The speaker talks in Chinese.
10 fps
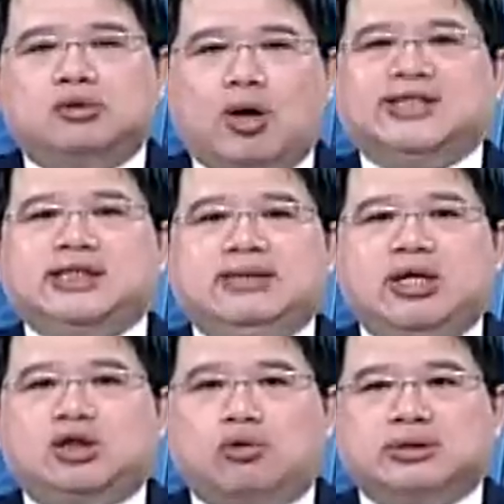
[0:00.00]
环境里
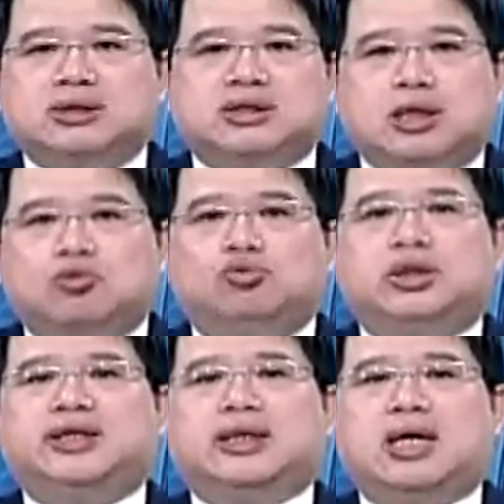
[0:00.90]
面投资是个固
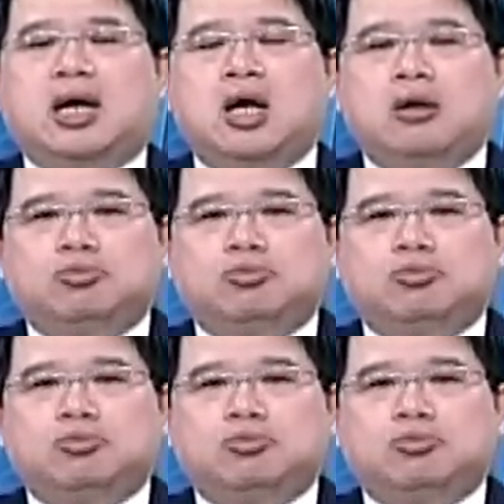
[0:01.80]
定的哈，